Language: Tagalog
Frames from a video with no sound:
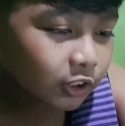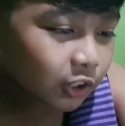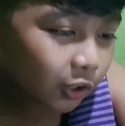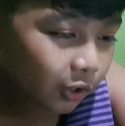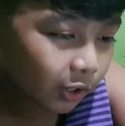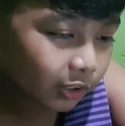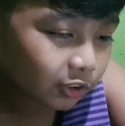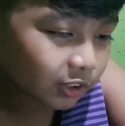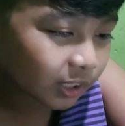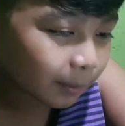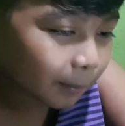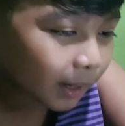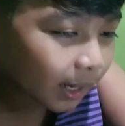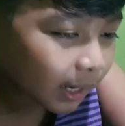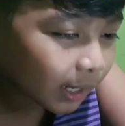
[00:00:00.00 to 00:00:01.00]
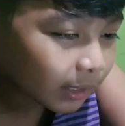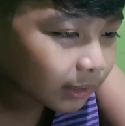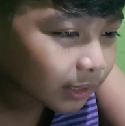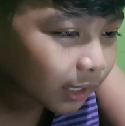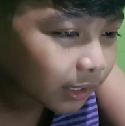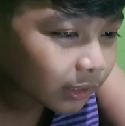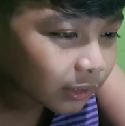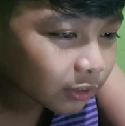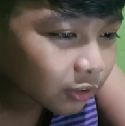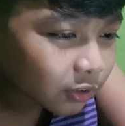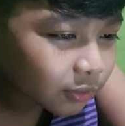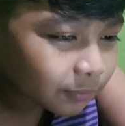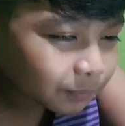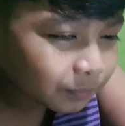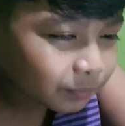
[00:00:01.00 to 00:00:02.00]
So, ito naman, kay ito.